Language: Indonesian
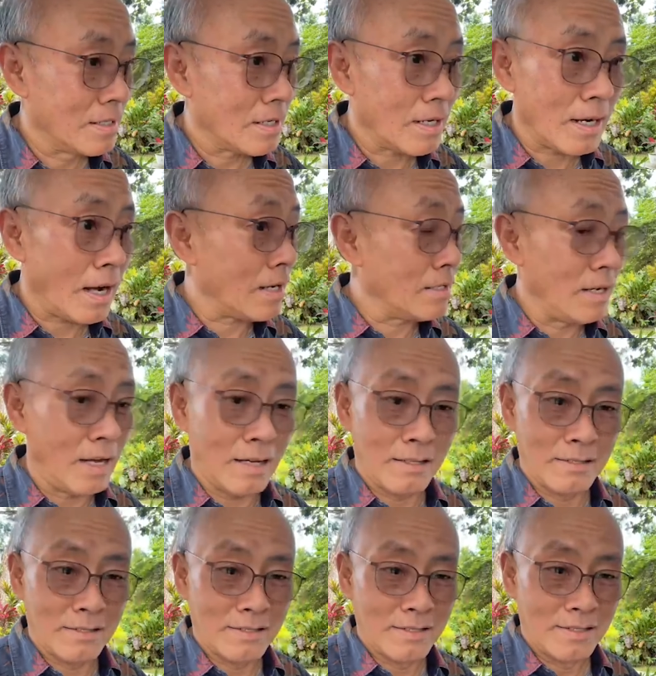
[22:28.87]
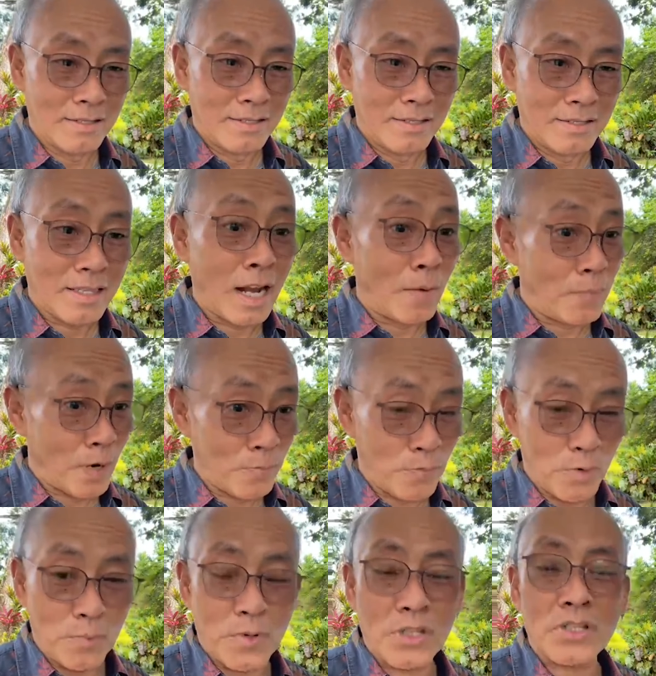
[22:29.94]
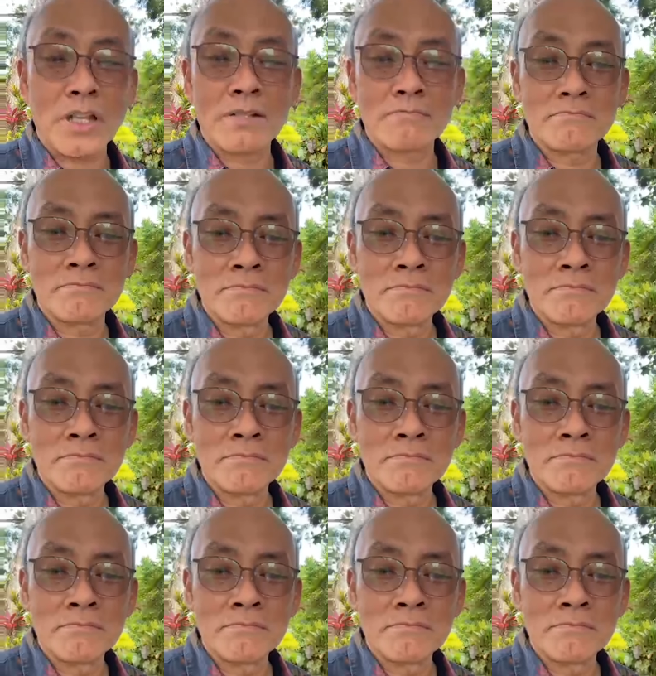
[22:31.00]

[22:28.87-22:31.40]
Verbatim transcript: Keren ya? 80 persen.